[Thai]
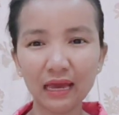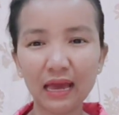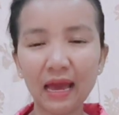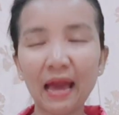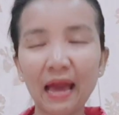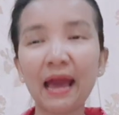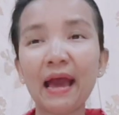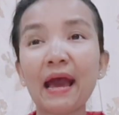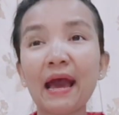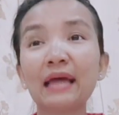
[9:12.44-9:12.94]

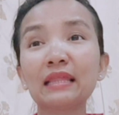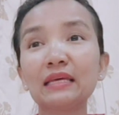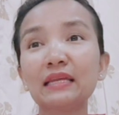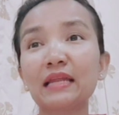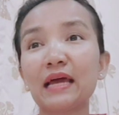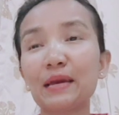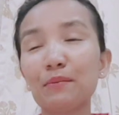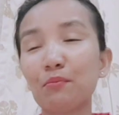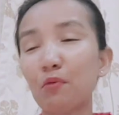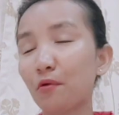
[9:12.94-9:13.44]
หาที่
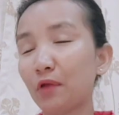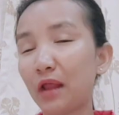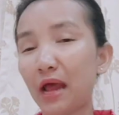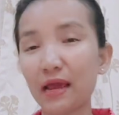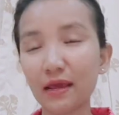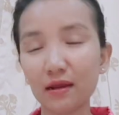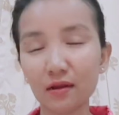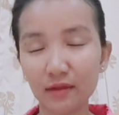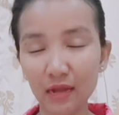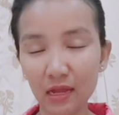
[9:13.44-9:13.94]
ได้โบได้
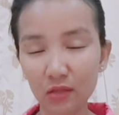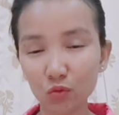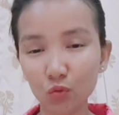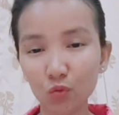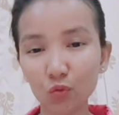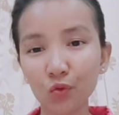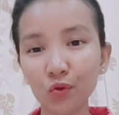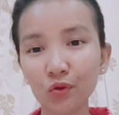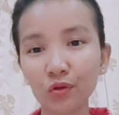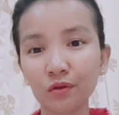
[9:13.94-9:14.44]
เลยนะทุก
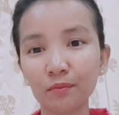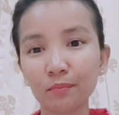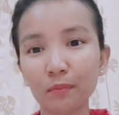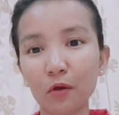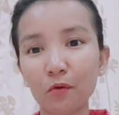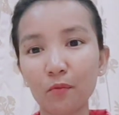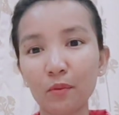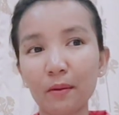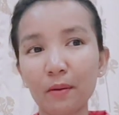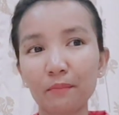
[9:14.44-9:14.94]
คนเบา
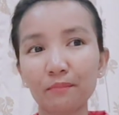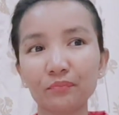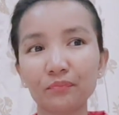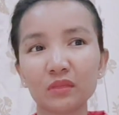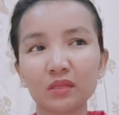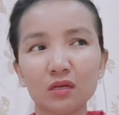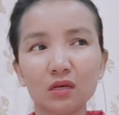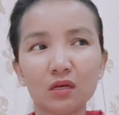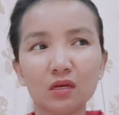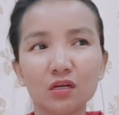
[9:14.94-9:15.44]
แบบ
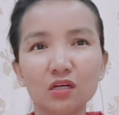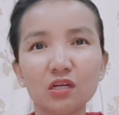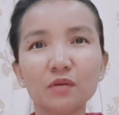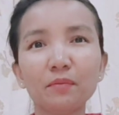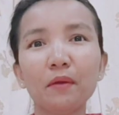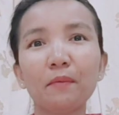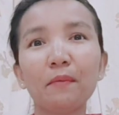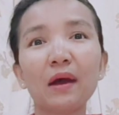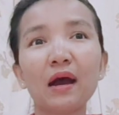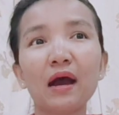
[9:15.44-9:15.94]
คือ
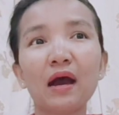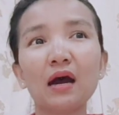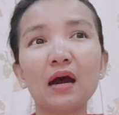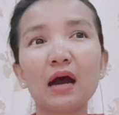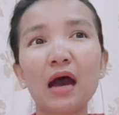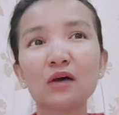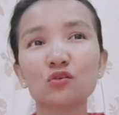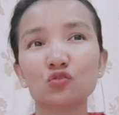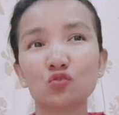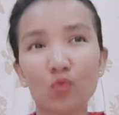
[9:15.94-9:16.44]
แบบว่า
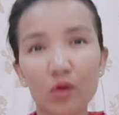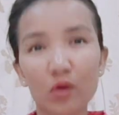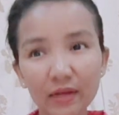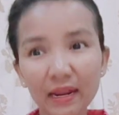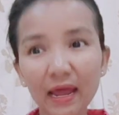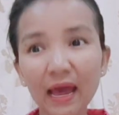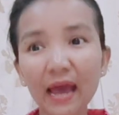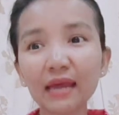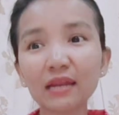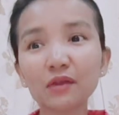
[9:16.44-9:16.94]
อ่าส่วน
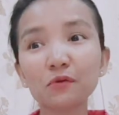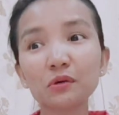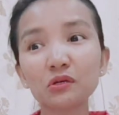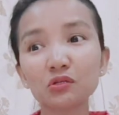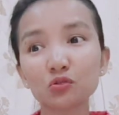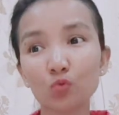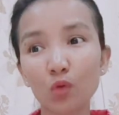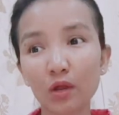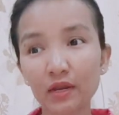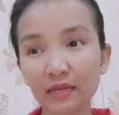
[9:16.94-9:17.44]
ร้ายหรือว่า
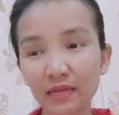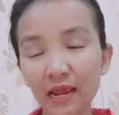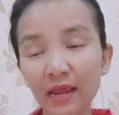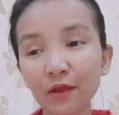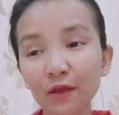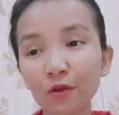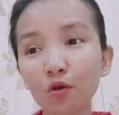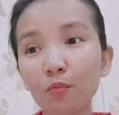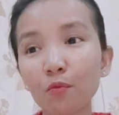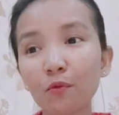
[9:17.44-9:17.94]
ส่วนใหญ่
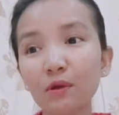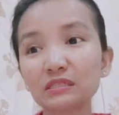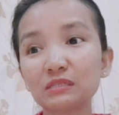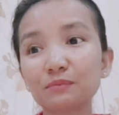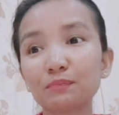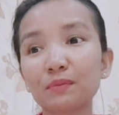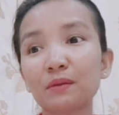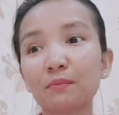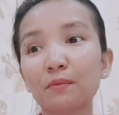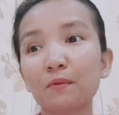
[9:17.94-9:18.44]
เนาะบ่ว่าจะ
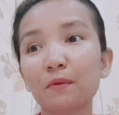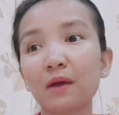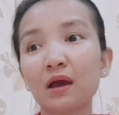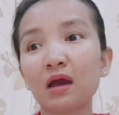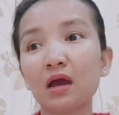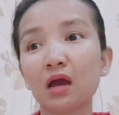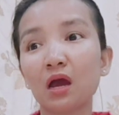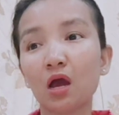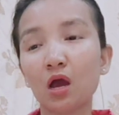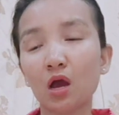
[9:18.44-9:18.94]
เป็นแบบว่า
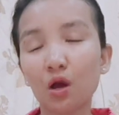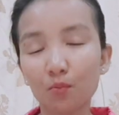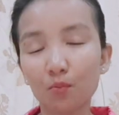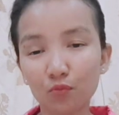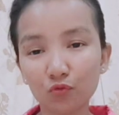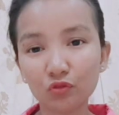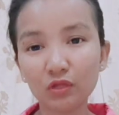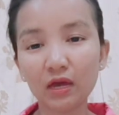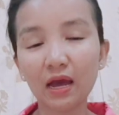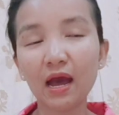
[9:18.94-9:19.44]

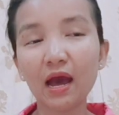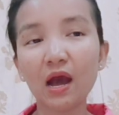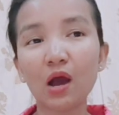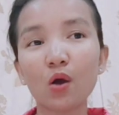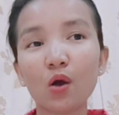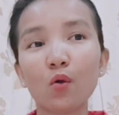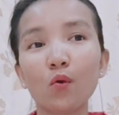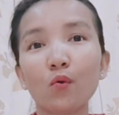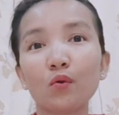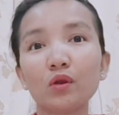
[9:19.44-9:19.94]
ผู้เฒ่า
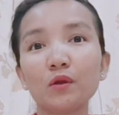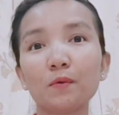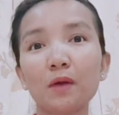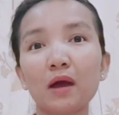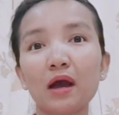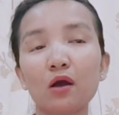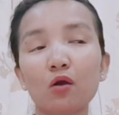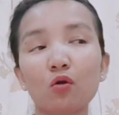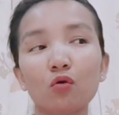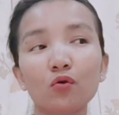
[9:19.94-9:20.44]
หรือว่า
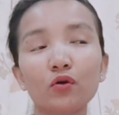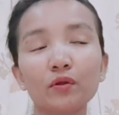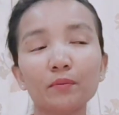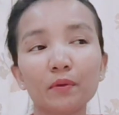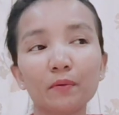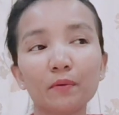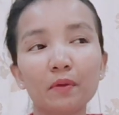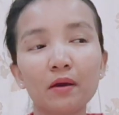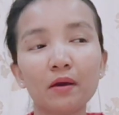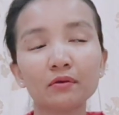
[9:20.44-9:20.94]
คนแบ
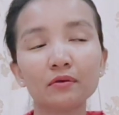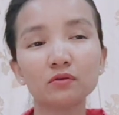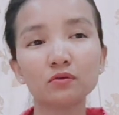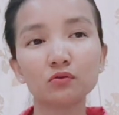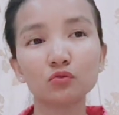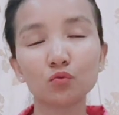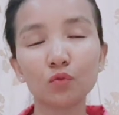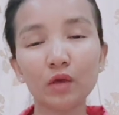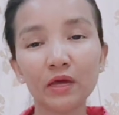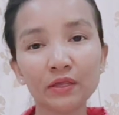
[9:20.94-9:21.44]
บว่า
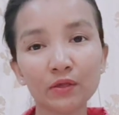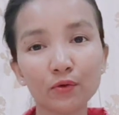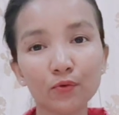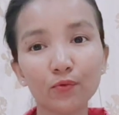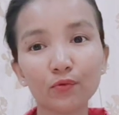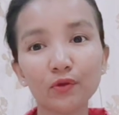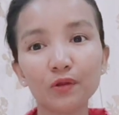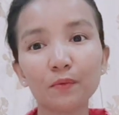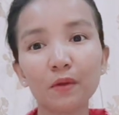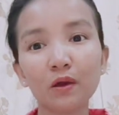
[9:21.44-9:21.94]
สูงอายุ
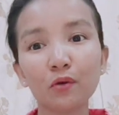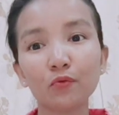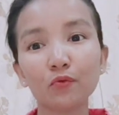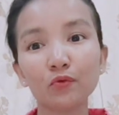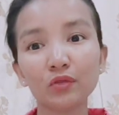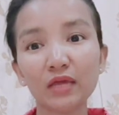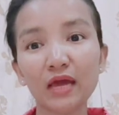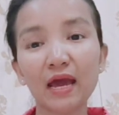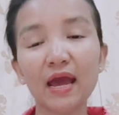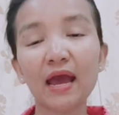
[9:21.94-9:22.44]
หรือว่าคุณ
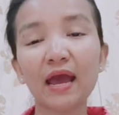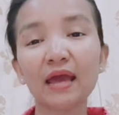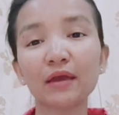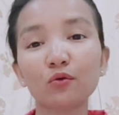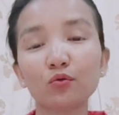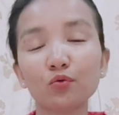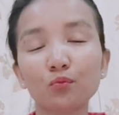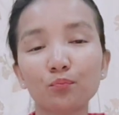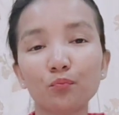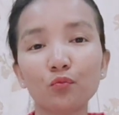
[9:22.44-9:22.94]
ยาย
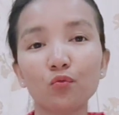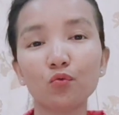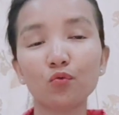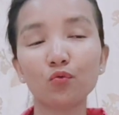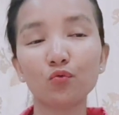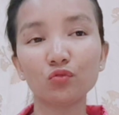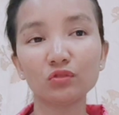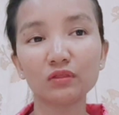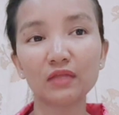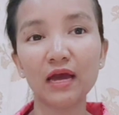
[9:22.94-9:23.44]
คุณปู่
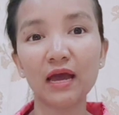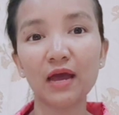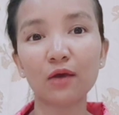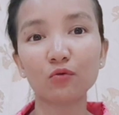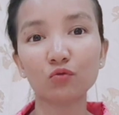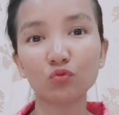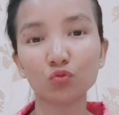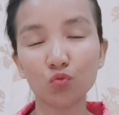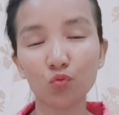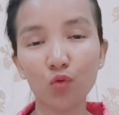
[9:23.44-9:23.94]
คุณตา
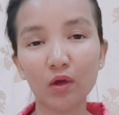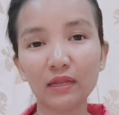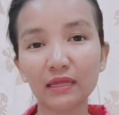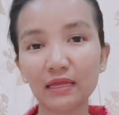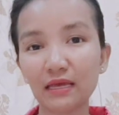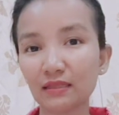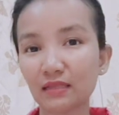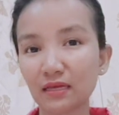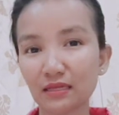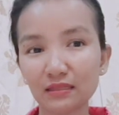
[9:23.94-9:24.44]
คุณถั่วอะไรอย่า
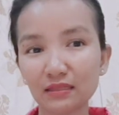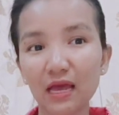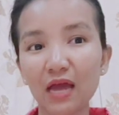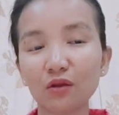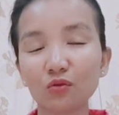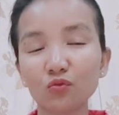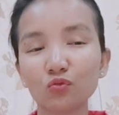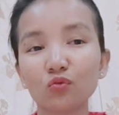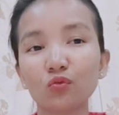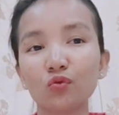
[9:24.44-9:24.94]
งต่า
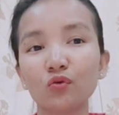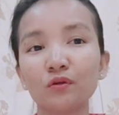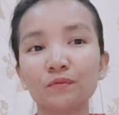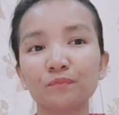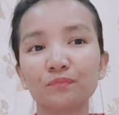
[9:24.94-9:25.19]
งๆนะทุกคน